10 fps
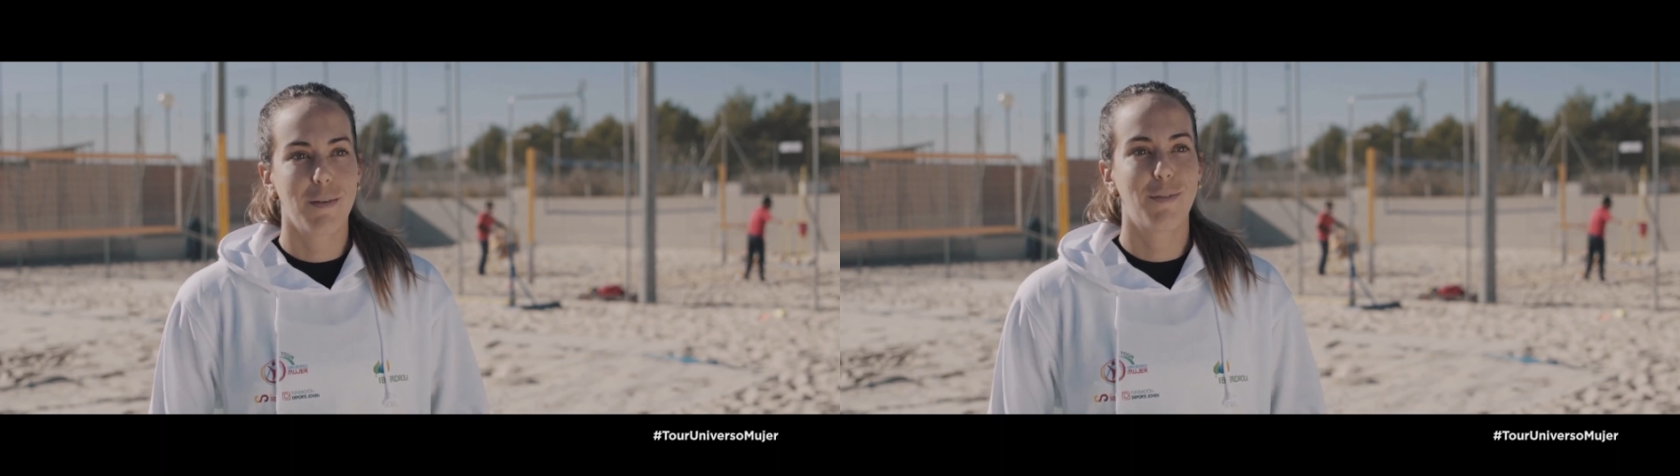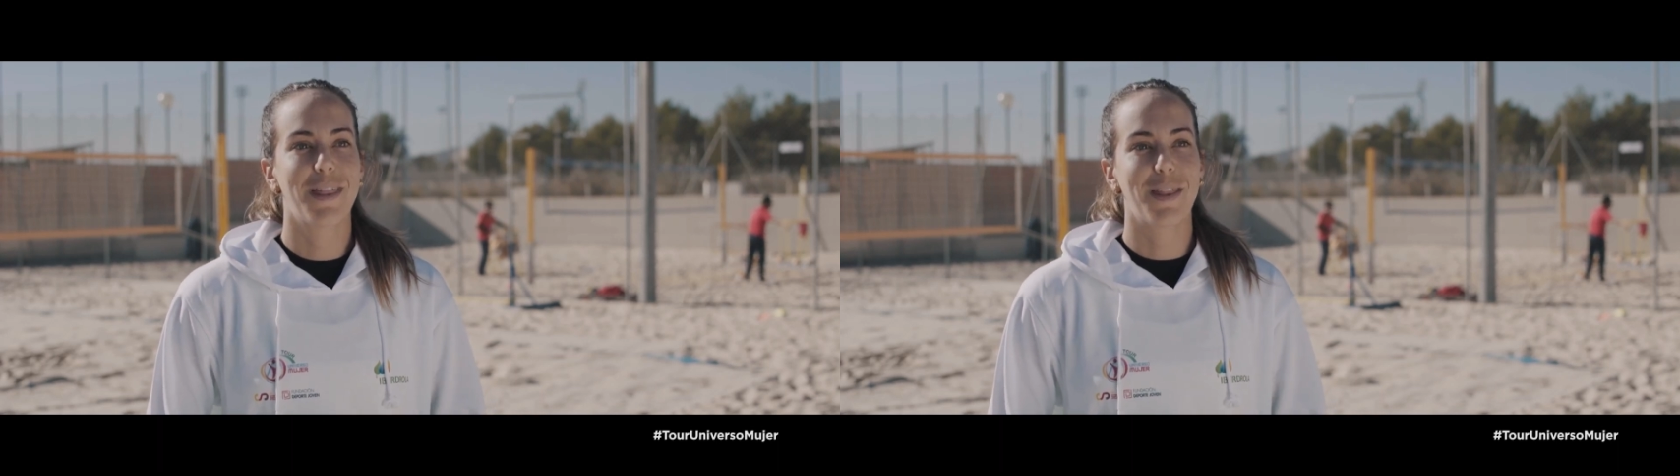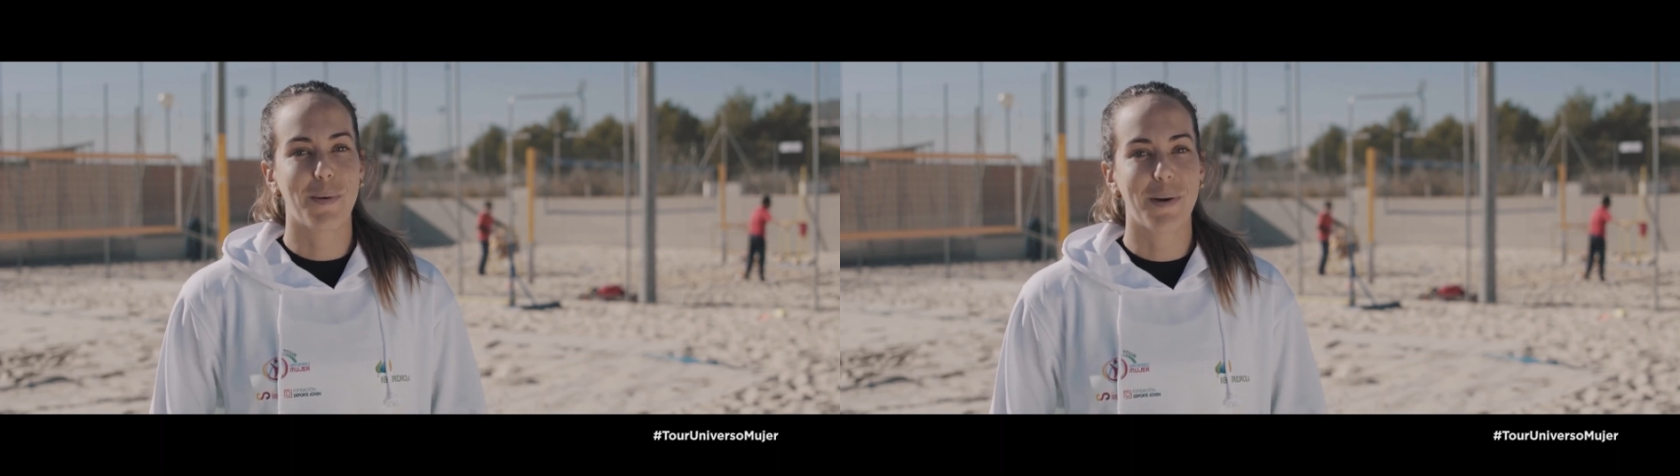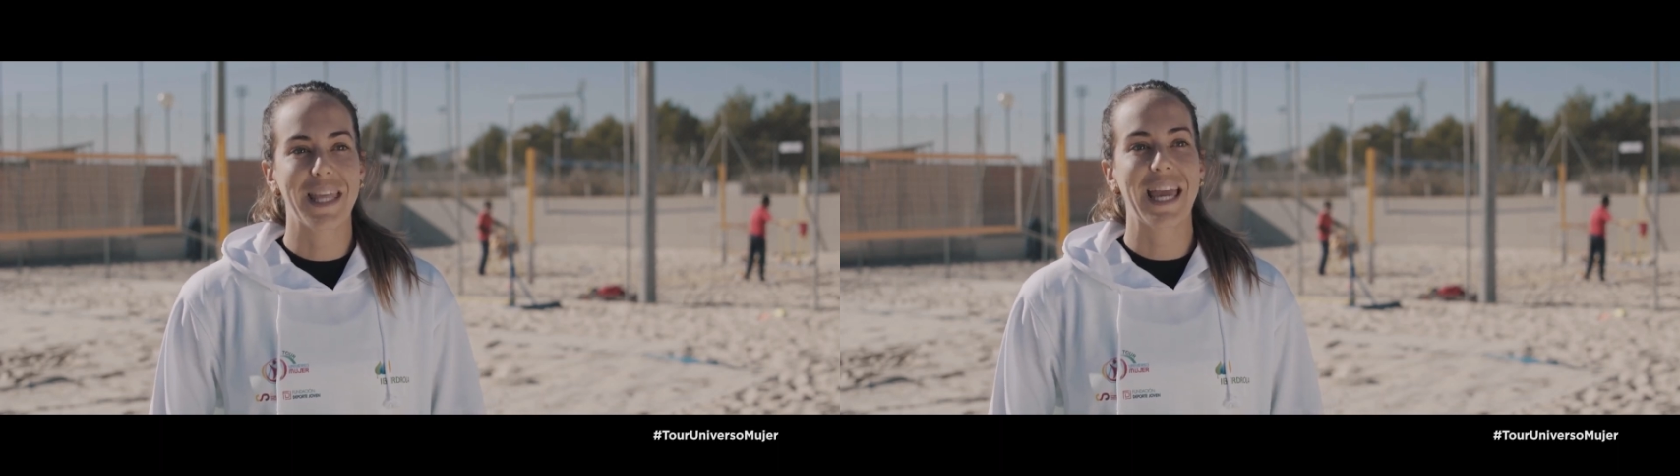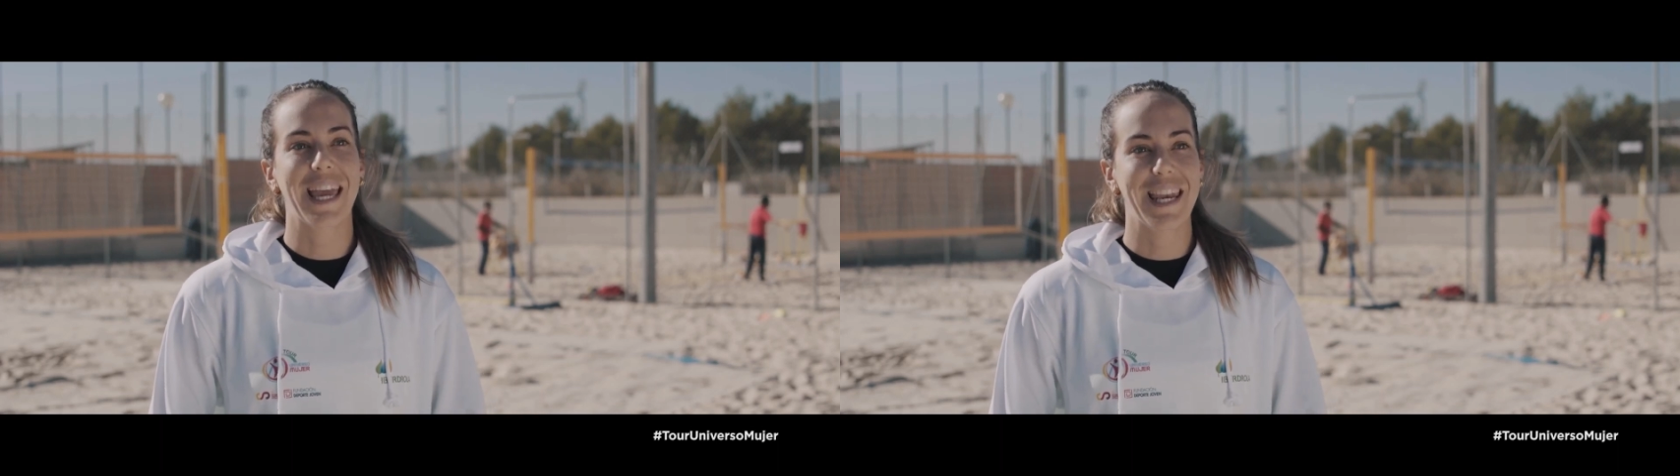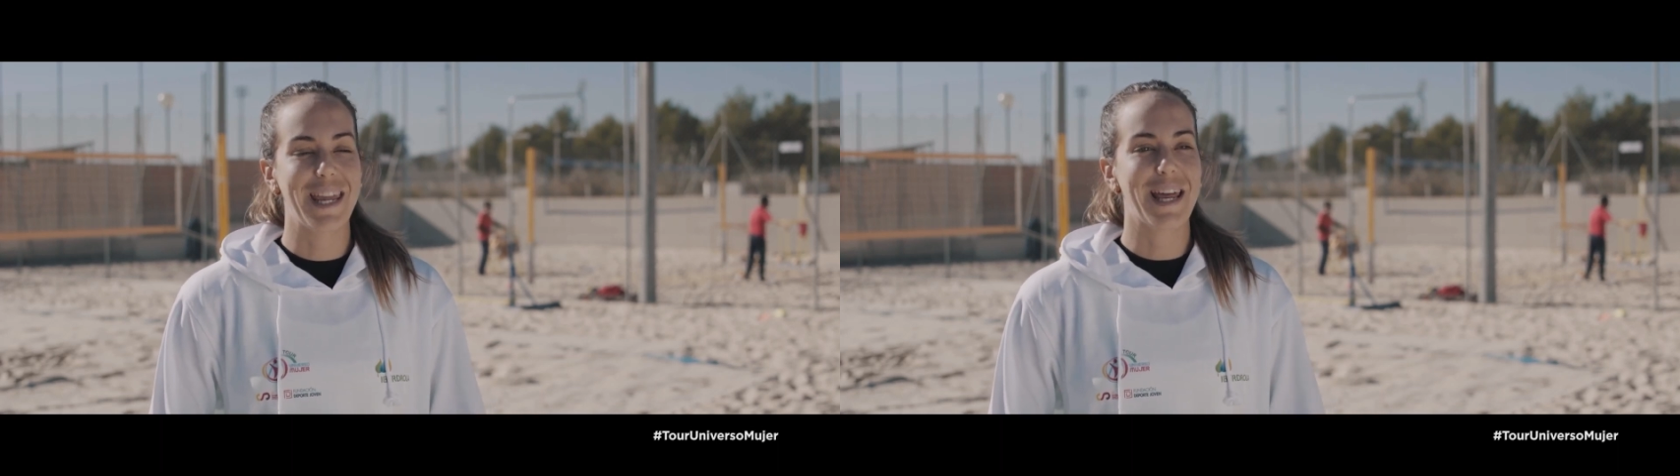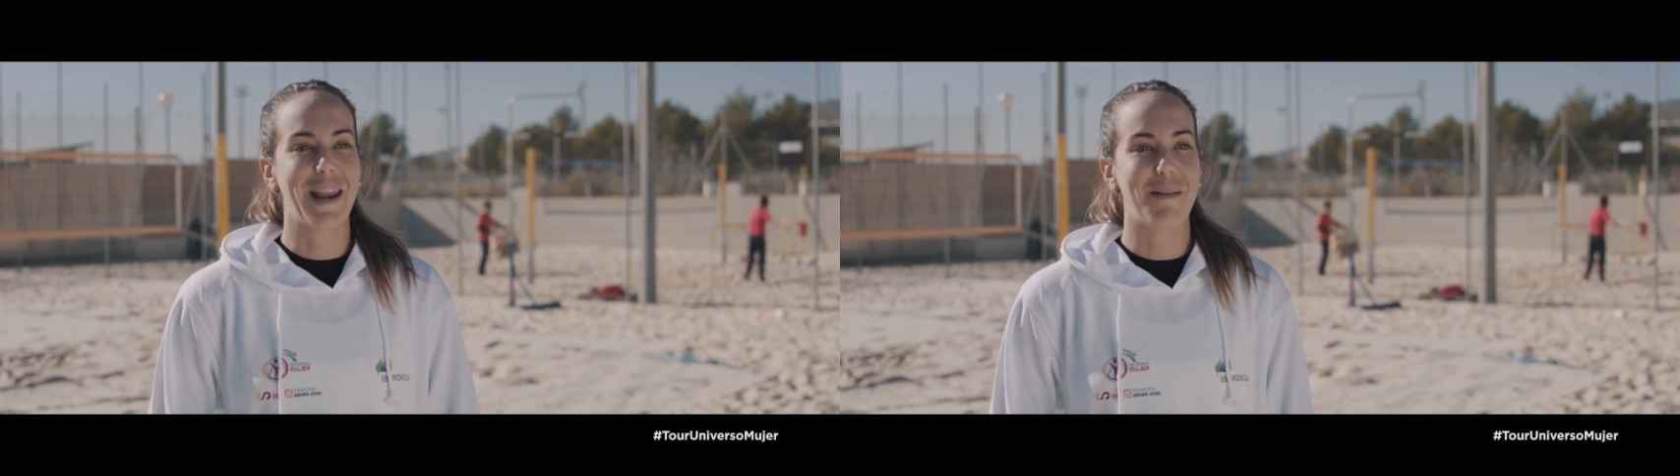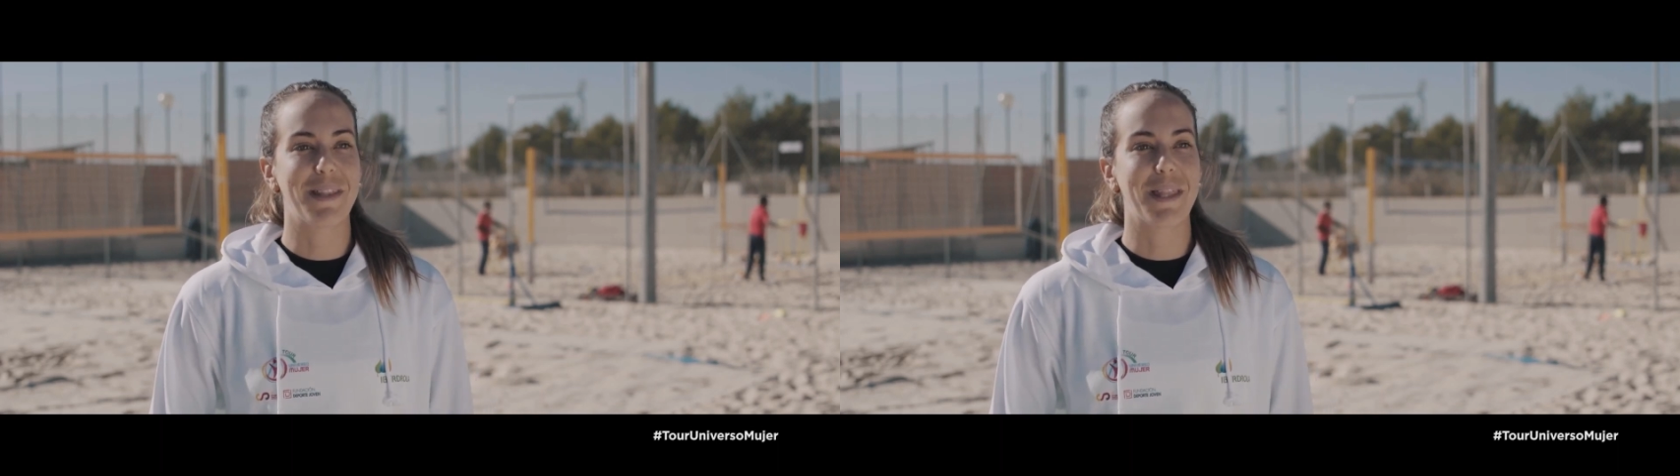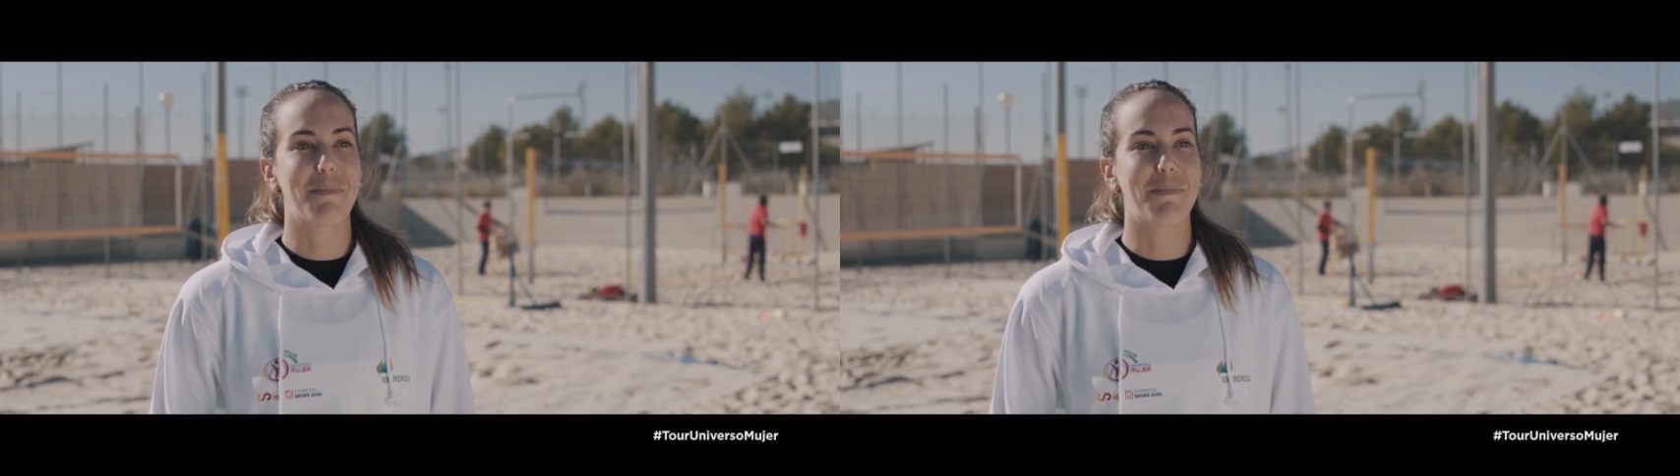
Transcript: fui dando cuenta que quería realmente